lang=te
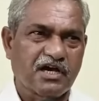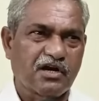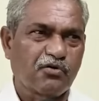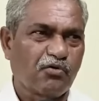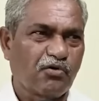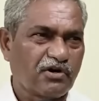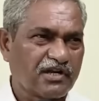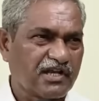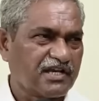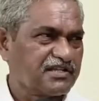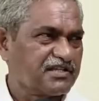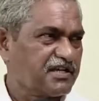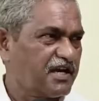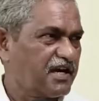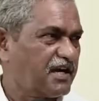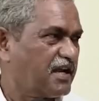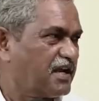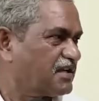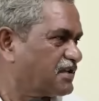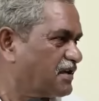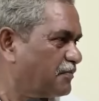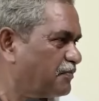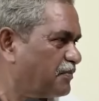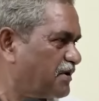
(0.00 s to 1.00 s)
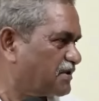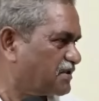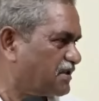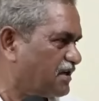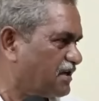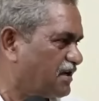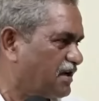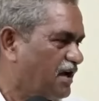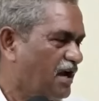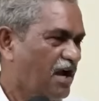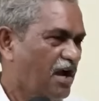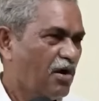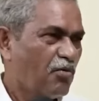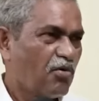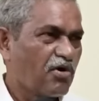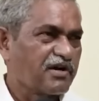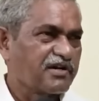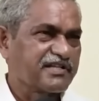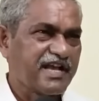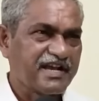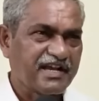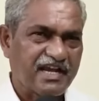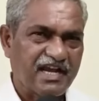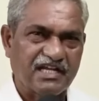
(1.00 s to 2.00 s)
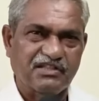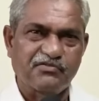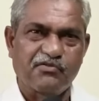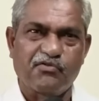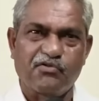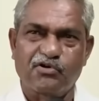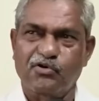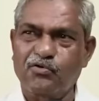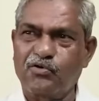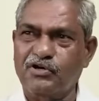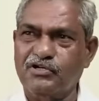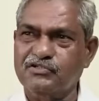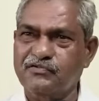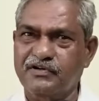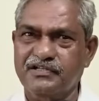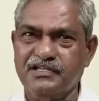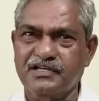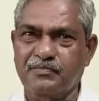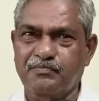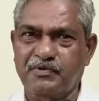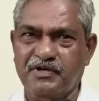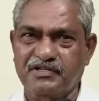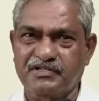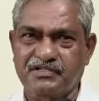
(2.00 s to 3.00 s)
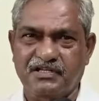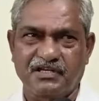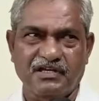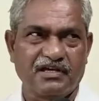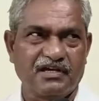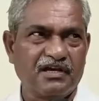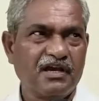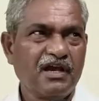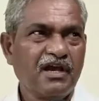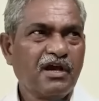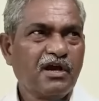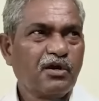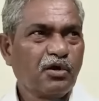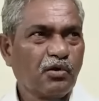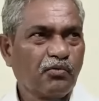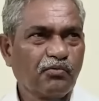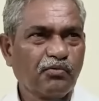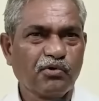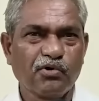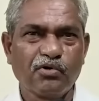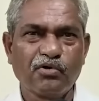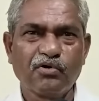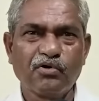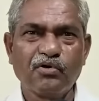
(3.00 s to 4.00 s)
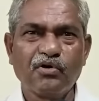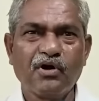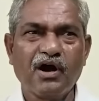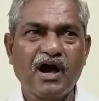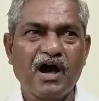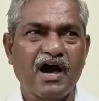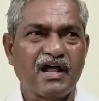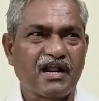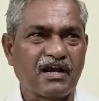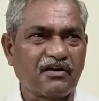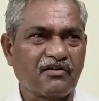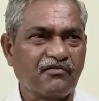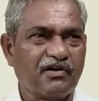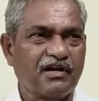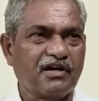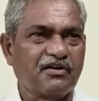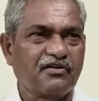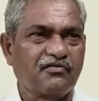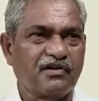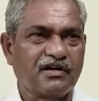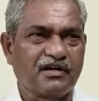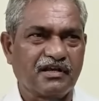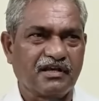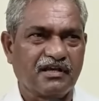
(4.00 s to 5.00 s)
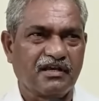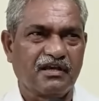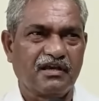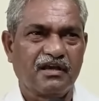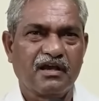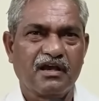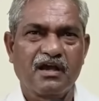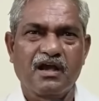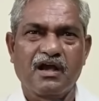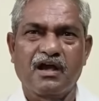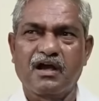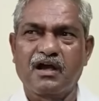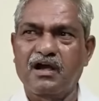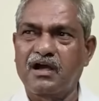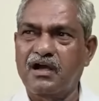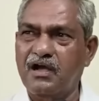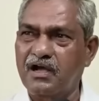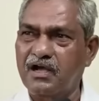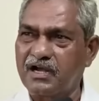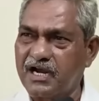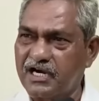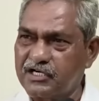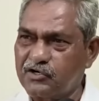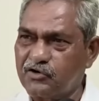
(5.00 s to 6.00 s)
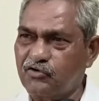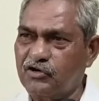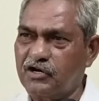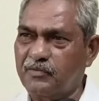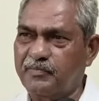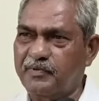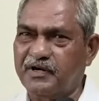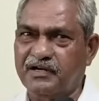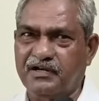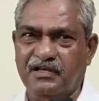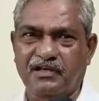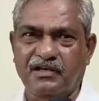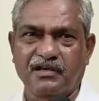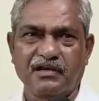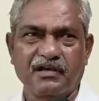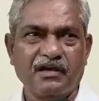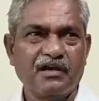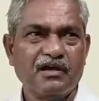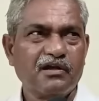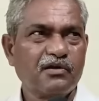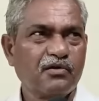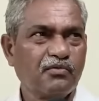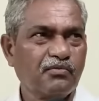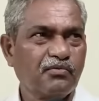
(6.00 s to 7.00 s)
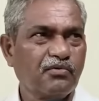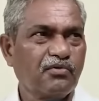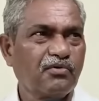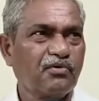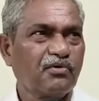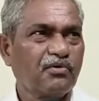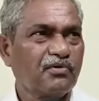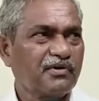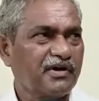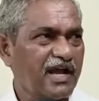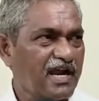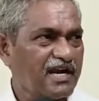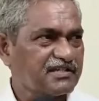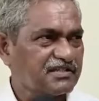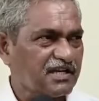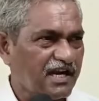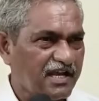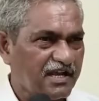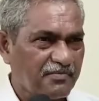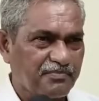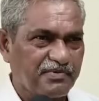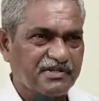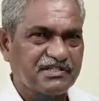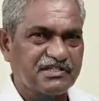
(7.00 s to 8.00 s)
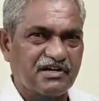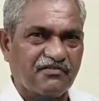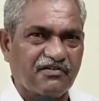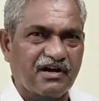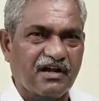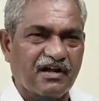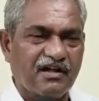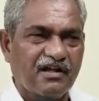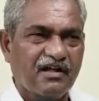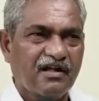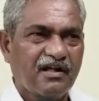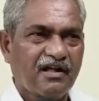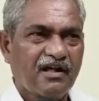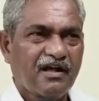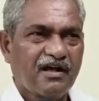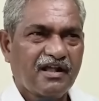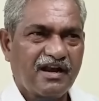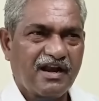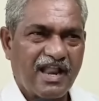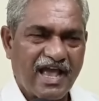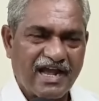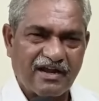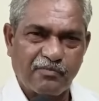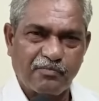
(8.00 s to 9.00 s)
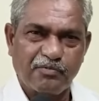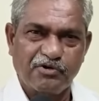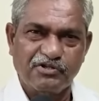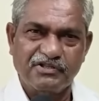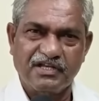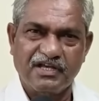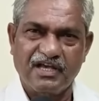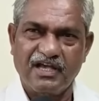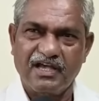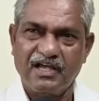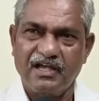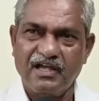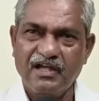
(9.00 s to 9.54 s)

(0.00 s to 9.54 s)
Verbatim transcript: గారికి ఓటేసేయండి అని చెప్పేసి ఒక సంకేతం ఇవ్వడం కోసం అని చెప్పేసి నువ్వు ఆ రకమైనటువంటి కటౌట్లు పెట్టి నువ్వు డ్యాన్స్లు వేయింపించావా లేకపోతే